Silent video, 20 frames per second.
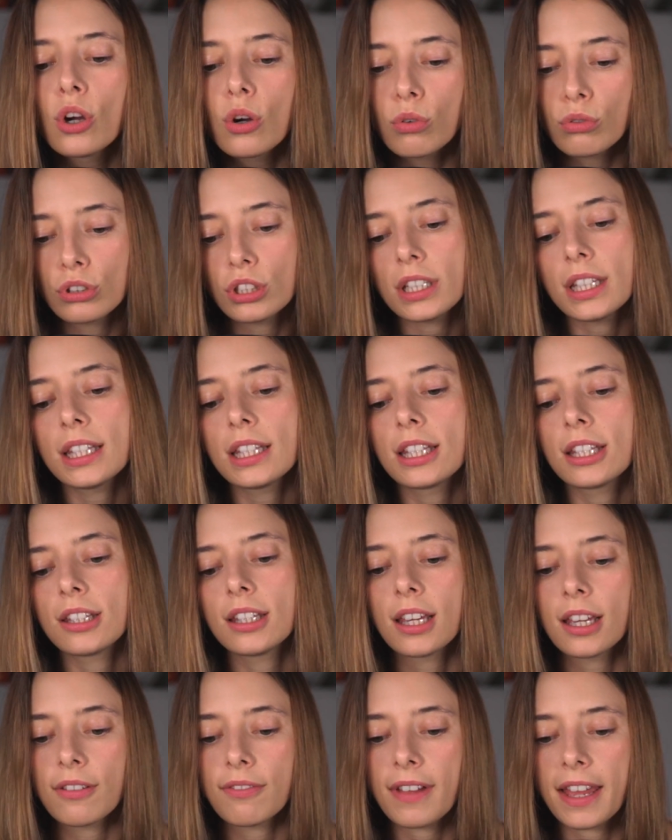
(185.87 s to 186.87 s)
und
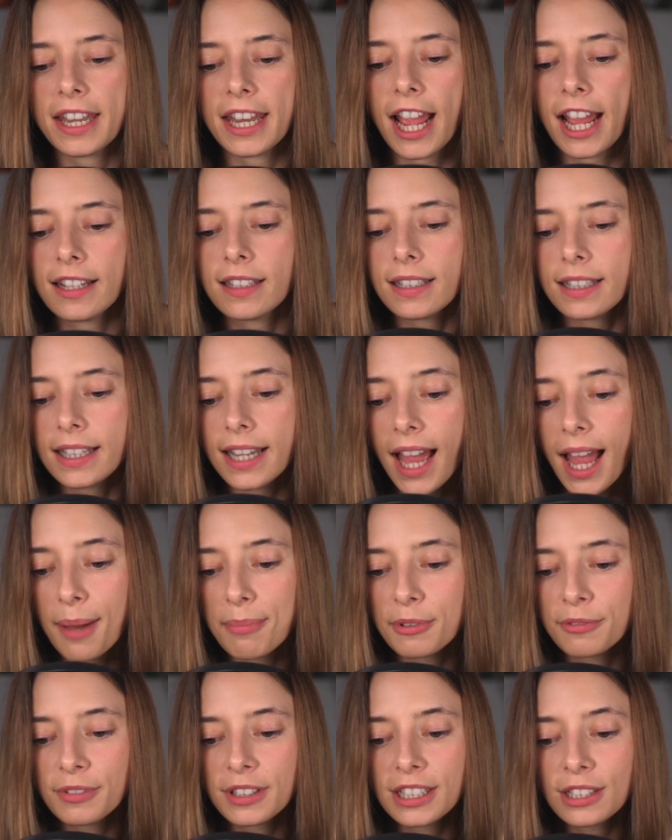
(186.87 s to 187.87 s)
ich werde ein
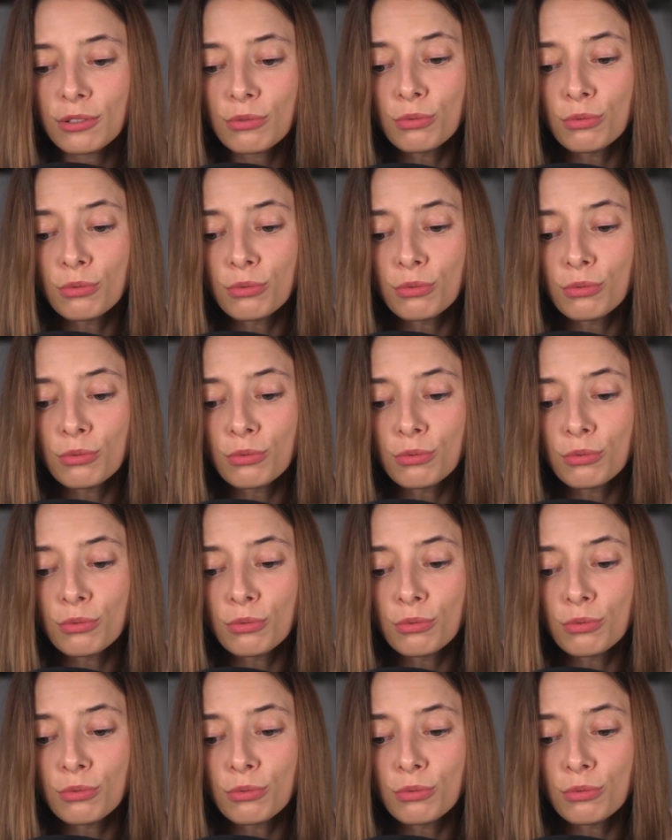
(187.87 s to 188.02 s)
Knabe wie